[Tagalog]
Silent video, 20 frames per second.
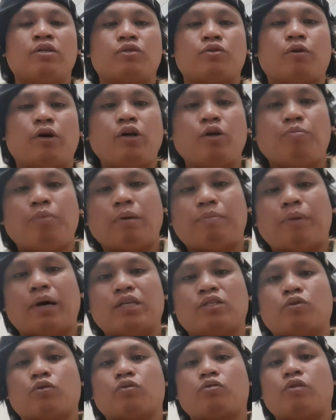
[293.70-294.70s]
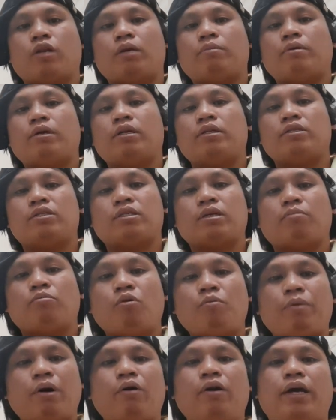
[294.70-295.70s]
So ngayon, pagpasok na naman sa
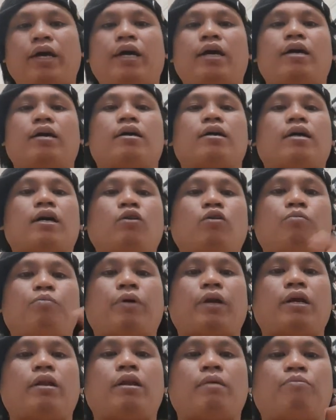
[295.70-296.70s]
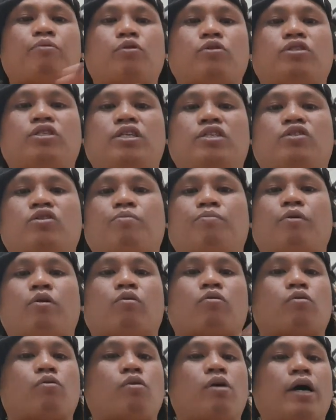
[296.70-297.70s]
MOPA uli, ganun pa rin ang proseso po.
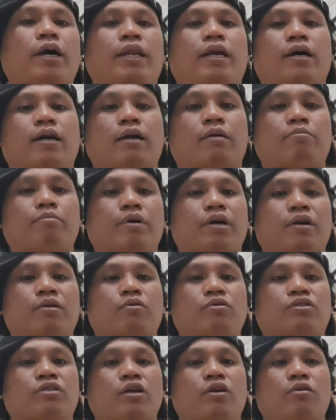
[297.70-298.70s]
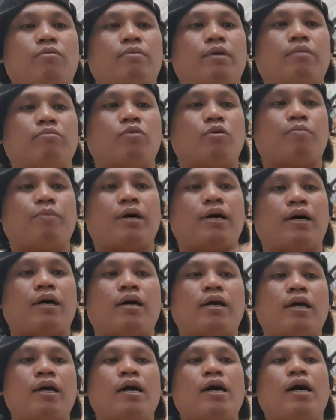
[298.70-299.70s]
Kukuha kayo number doon sa loob ng MOPA
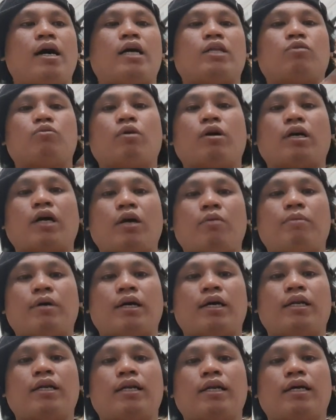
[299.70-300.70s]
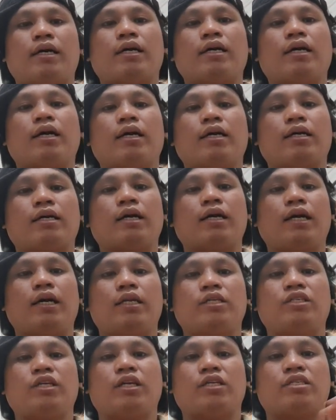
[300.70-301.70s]
at huwag kayong mag-alala. Kagaya
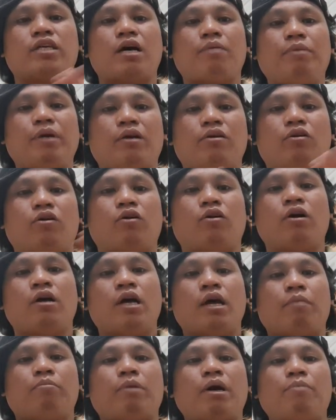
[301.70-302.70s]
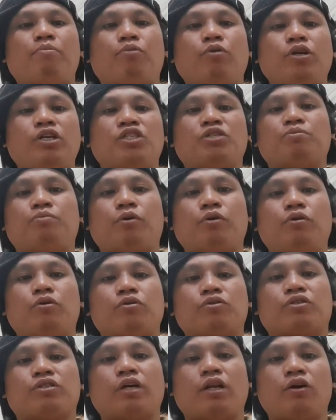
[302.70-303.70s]
na sinasabi ko, may police po
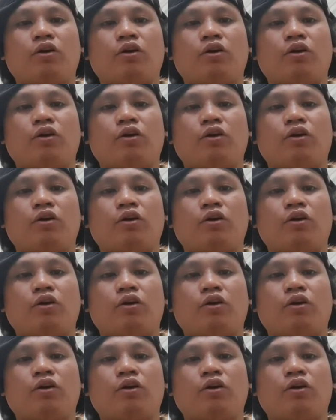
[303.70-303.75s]
doon sa